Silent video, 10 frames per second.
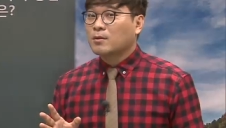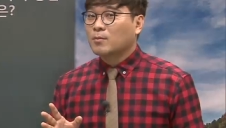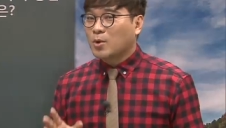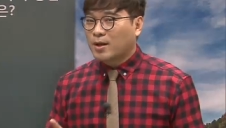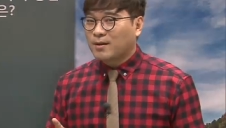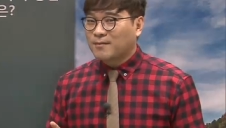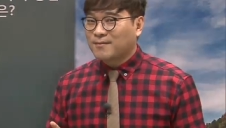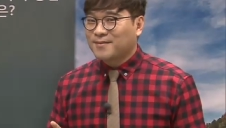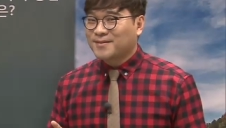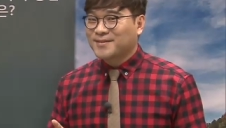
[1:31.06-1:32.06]
뭘까요?
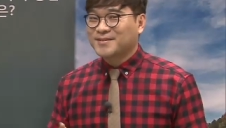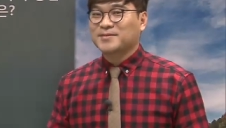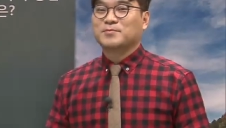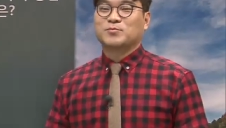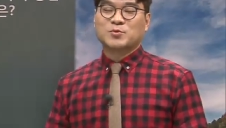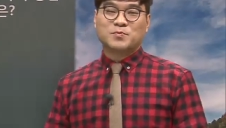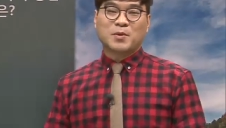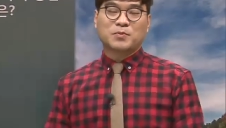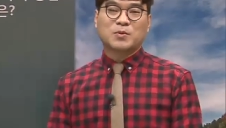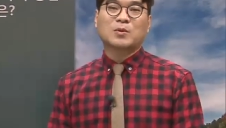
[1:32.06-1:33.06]

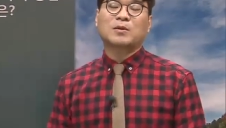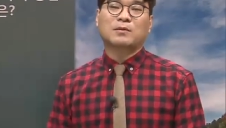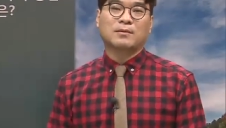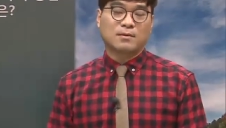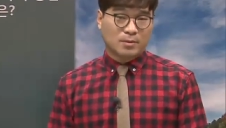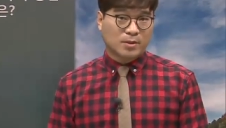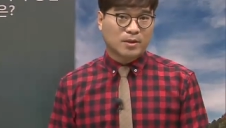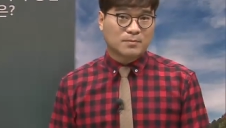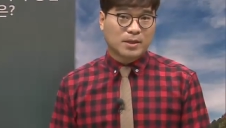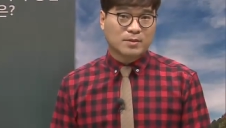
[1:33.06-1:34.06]
문법도 어,
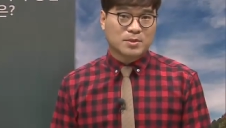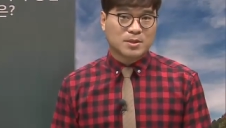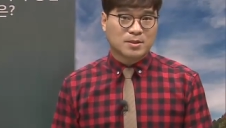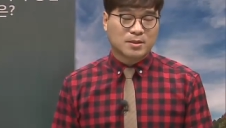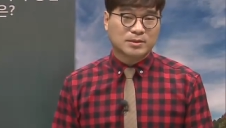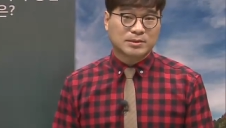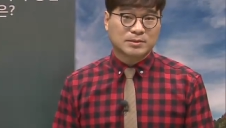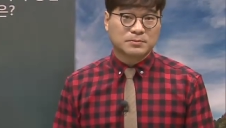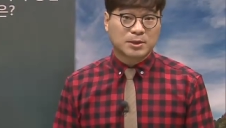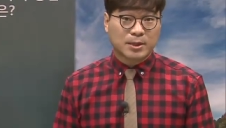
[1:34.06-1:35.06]
영향을 많이 미치긴
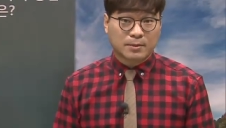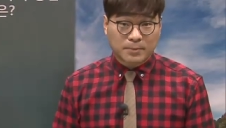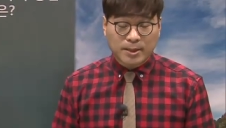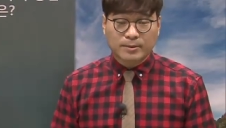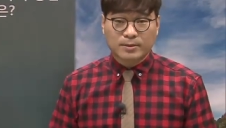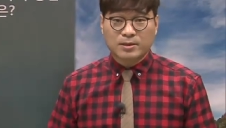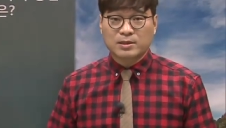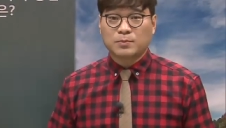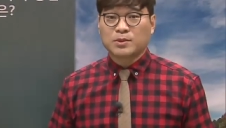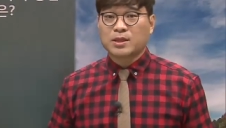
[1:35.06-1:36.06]
했습니다만,
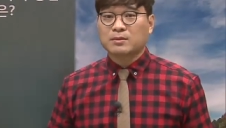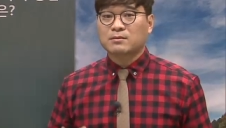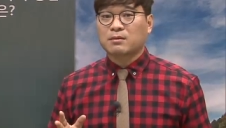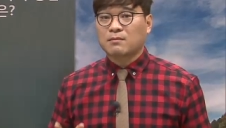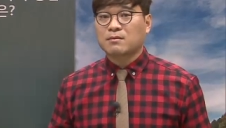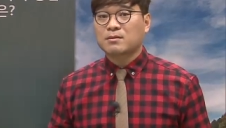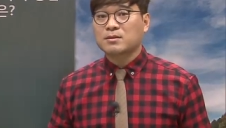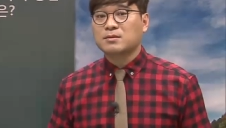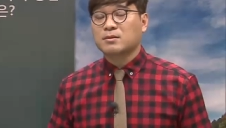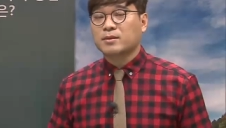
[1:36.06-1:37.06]
그보다 더
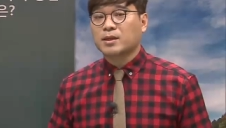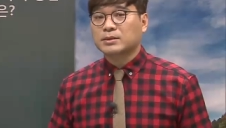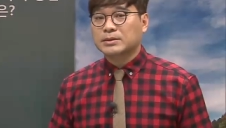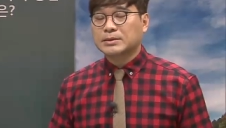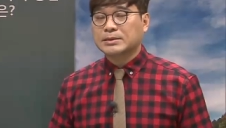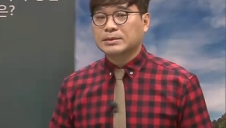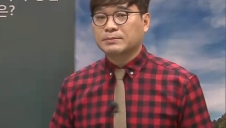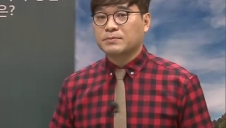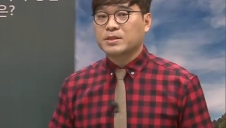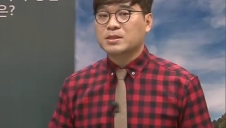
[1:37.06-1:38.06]
큰 영향을
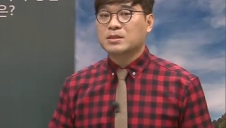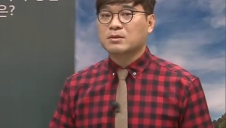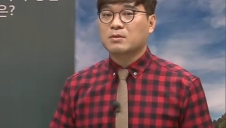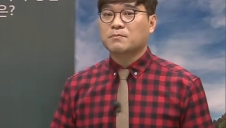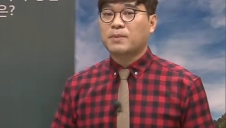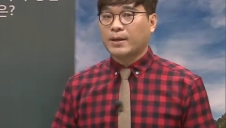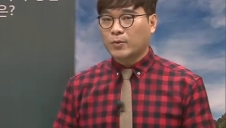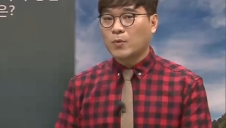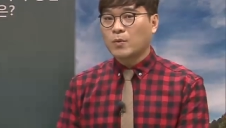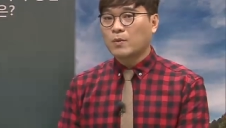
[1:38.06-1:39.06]
미친 건
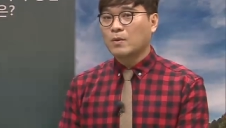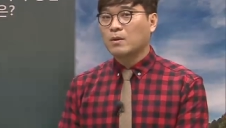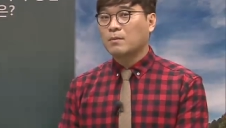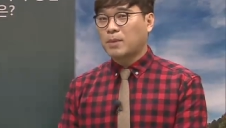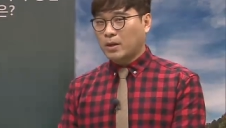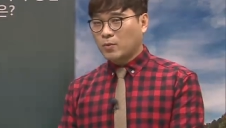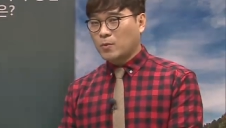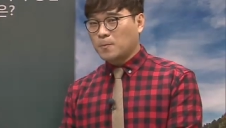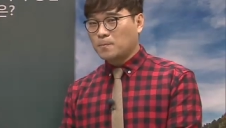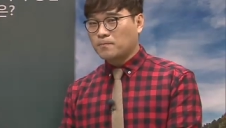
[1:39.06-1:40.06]
바로
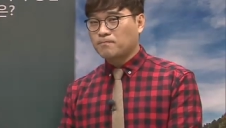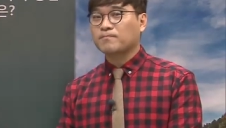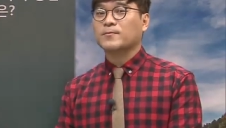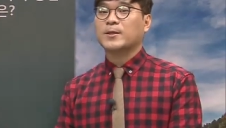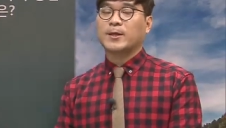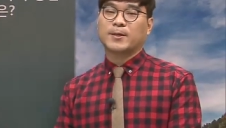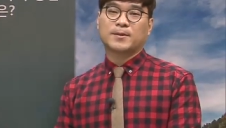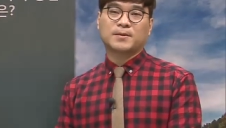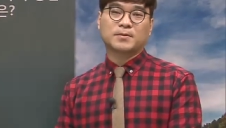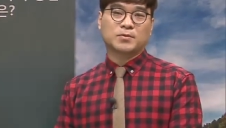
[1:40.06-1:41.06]
바로 네,
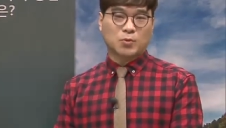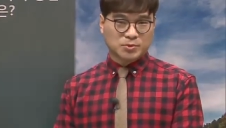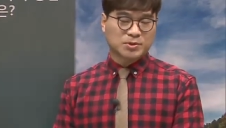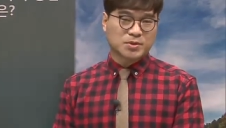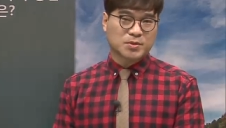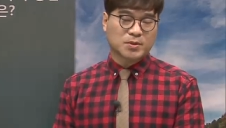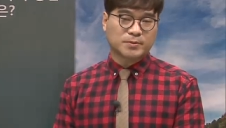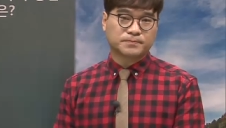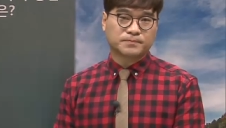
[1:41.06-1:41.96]
독서죠.